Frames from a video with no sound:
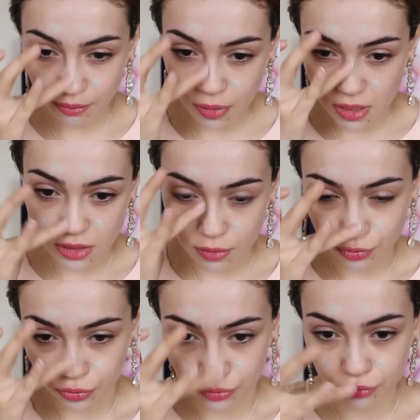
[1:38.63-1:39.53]
Bazen
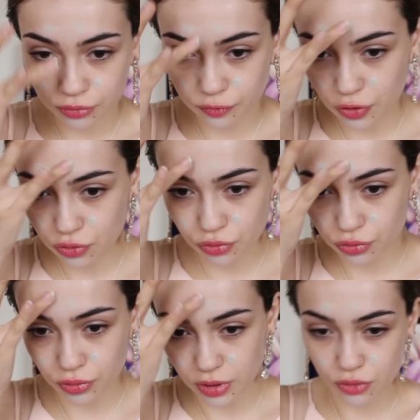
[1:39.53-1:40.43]
burnum ve
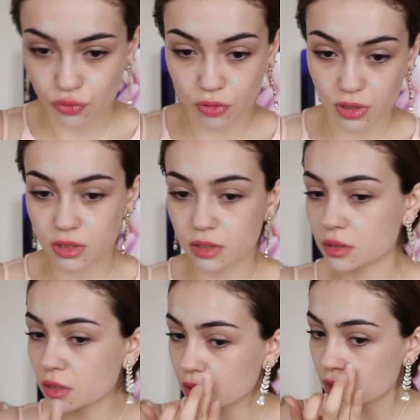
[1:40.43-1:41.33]
şurası çok
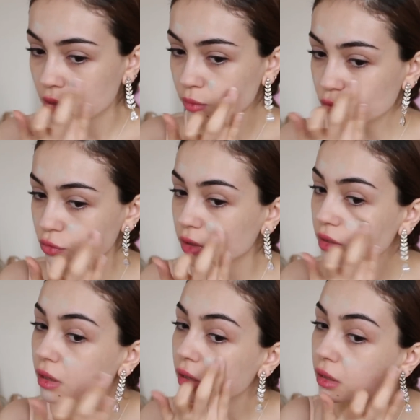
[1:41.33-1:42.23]
az. Burada
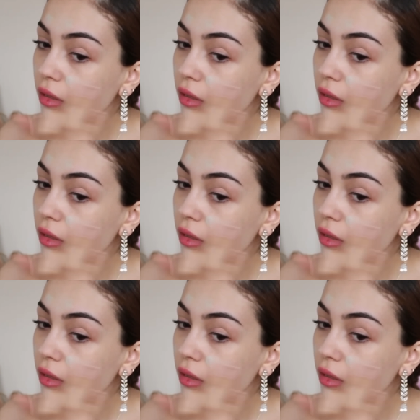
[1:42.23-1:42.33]
da